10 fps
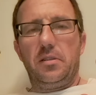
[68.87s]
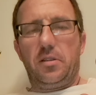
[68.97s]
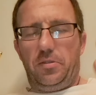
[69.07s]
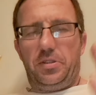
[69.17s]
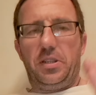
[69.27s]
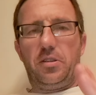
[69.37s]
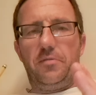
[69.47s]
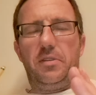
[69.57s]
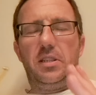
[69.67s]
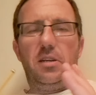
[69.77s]

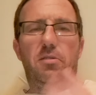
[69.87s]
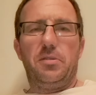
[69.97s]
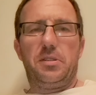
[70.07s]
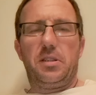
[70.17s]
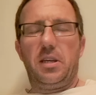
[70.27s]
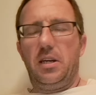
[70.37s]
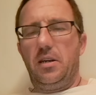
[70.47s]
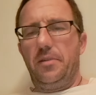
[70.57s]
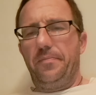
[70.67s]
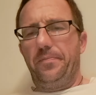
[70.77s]
konsekrowana hostia